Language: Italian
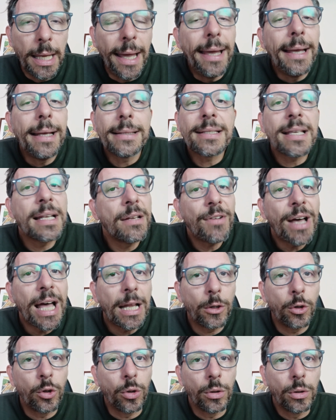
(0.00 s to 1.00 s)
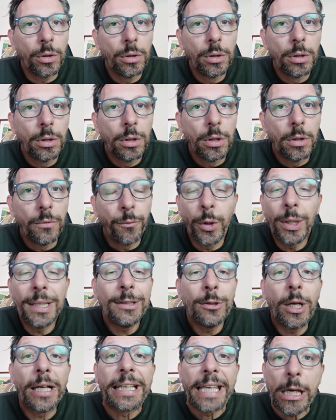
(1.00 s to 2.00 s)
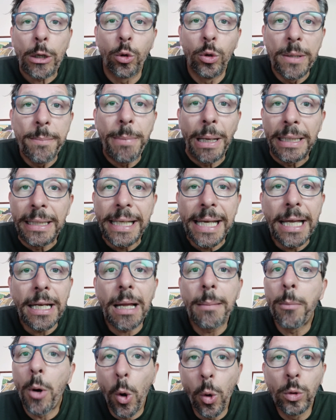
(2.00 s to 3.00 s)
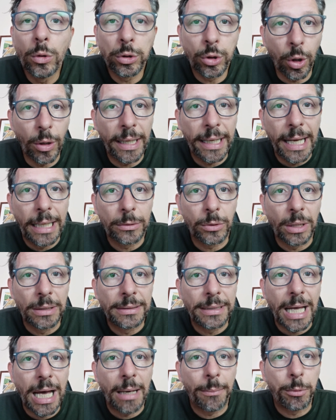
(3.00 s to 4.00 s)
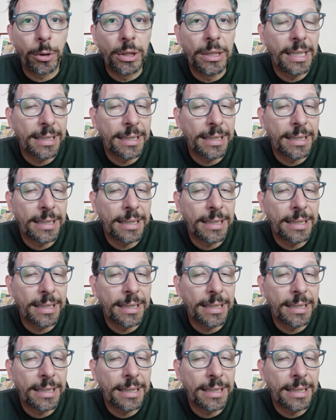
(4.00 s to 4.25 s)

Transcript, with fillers: E se ne vanno. Volendo anche Colibali era molto legato al Napoli,